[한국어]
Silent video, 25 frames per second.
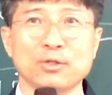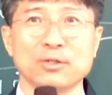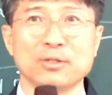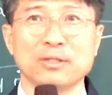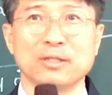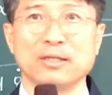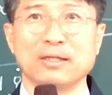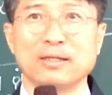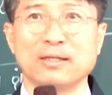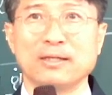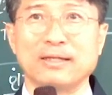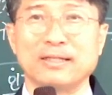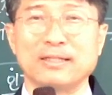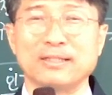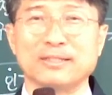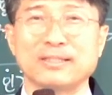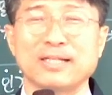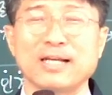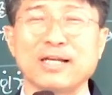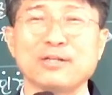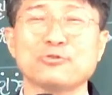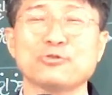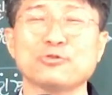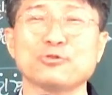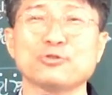예,
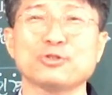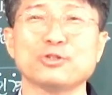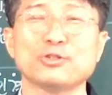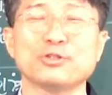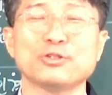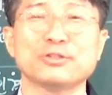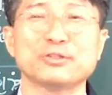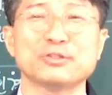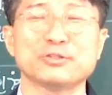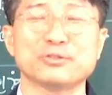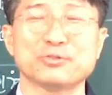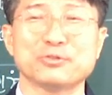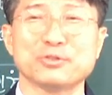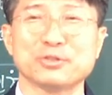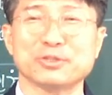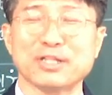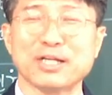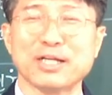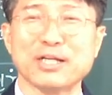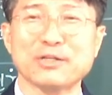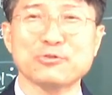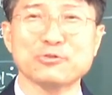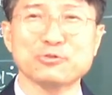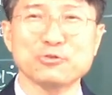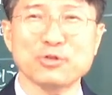새 술을
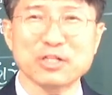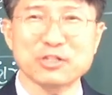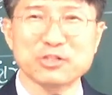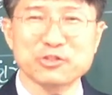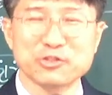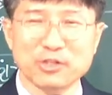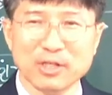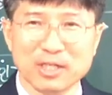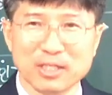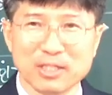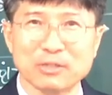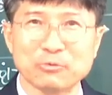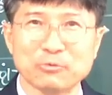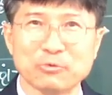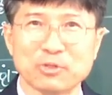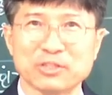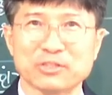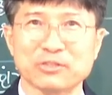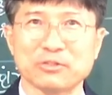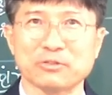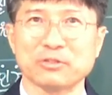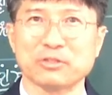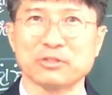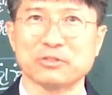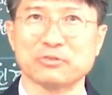새 술에 취하기를
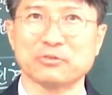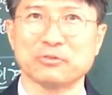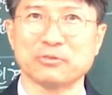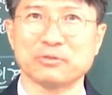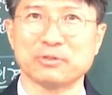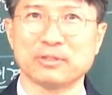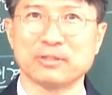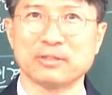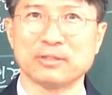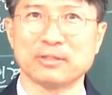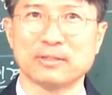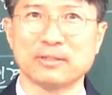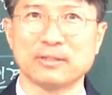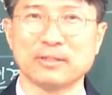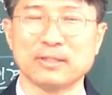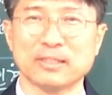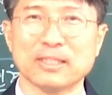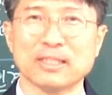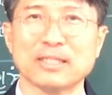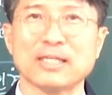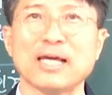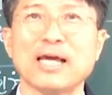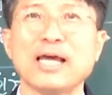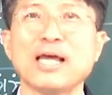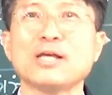원하세요 그리스도인들이. 근데
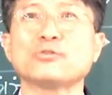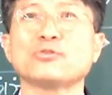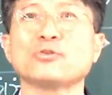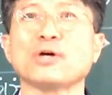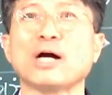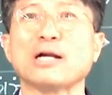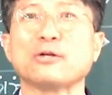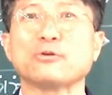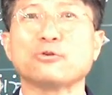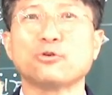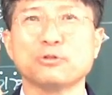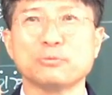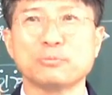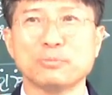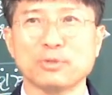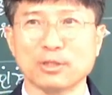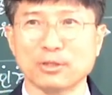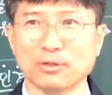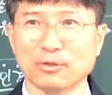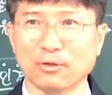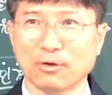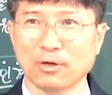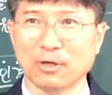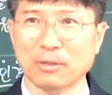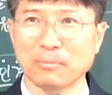계속 알코올을
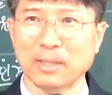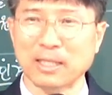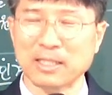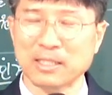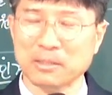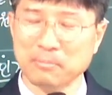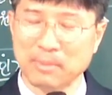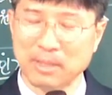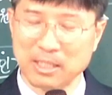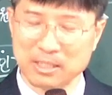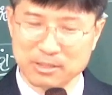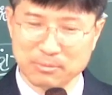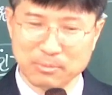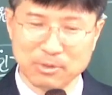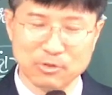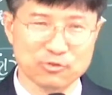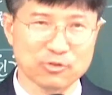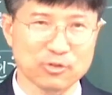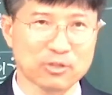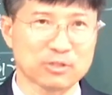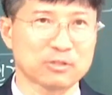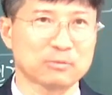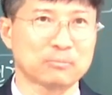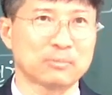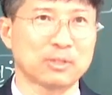먹어요. 그럼 하나님 말씀해
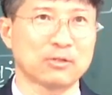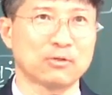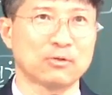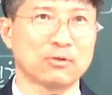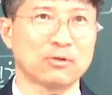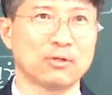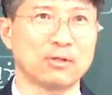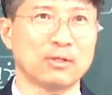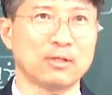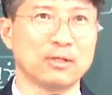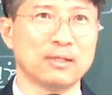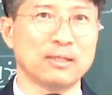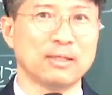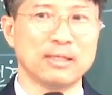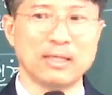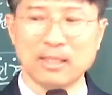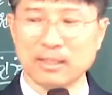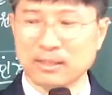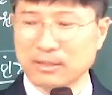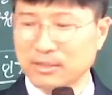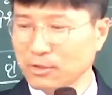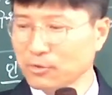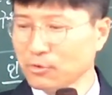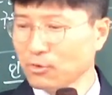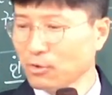주세요 정말로.
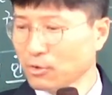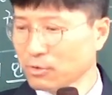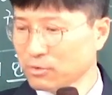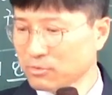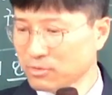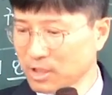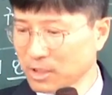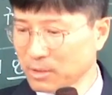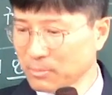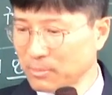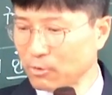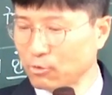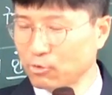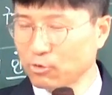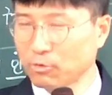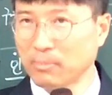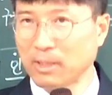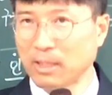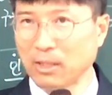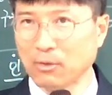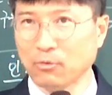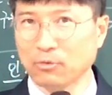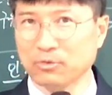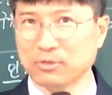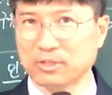저도 처음에
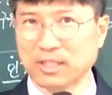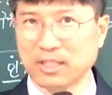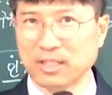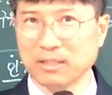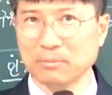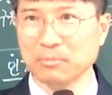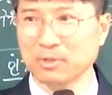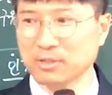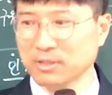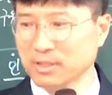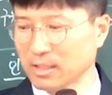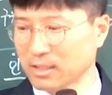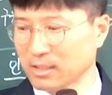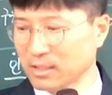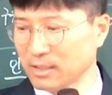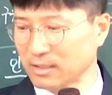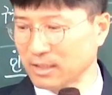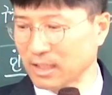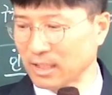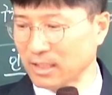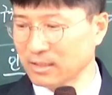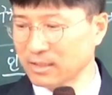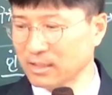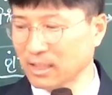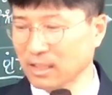구원받고 제일 먼저 했던
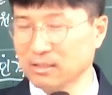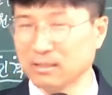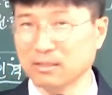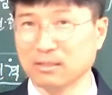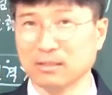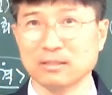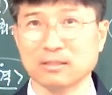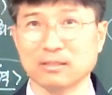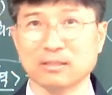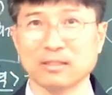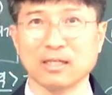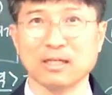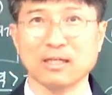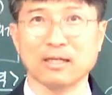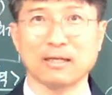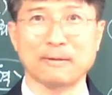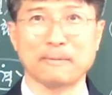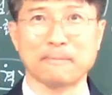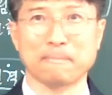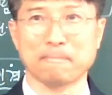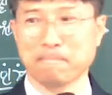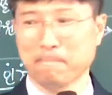잔을 딱 들었는데